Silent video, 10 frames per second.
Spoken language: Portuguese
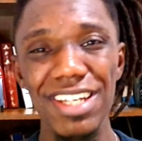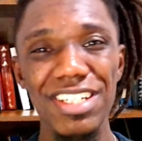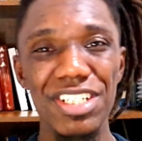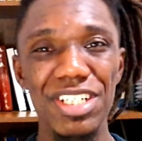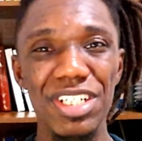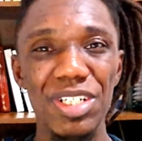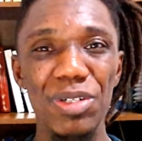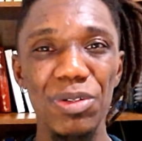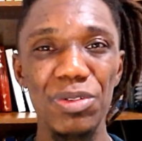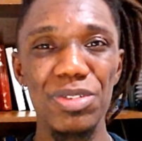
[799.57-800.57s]
de
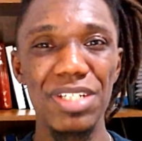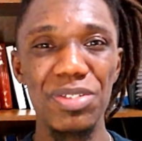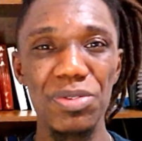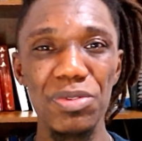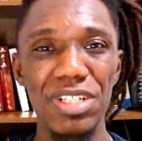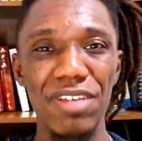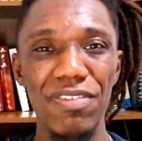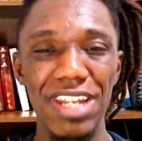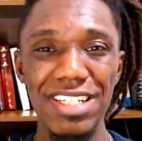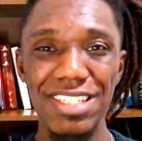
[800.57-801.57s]
outros assuntos
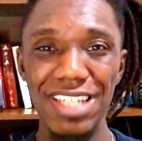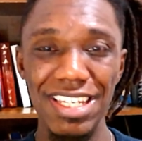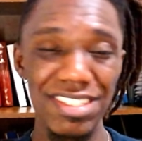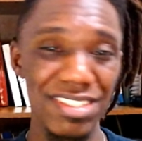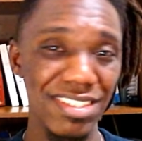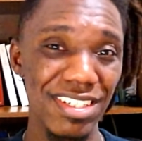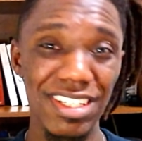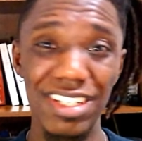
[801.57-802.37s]
referentes a esse, né?